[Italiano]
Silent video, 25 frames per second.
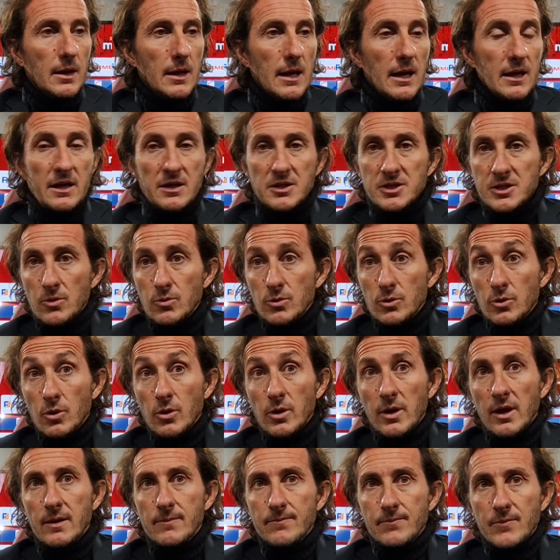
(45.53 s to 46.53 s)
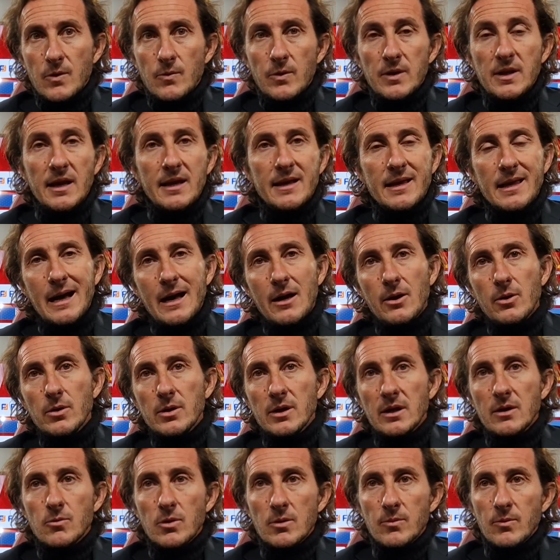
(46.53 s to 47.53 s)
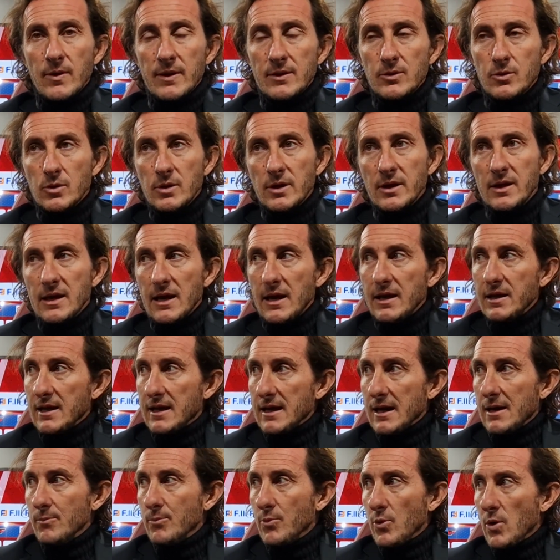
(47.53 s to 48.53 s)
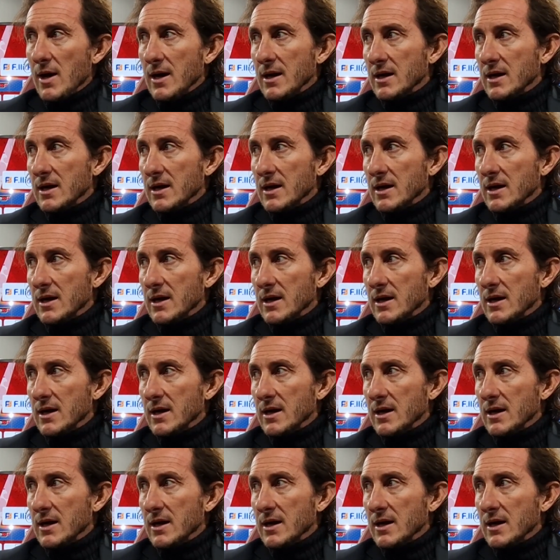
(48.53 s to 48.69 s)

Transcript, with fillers: anche a Shaudone, quindi è chiaro che in quel momento lì che hai in campo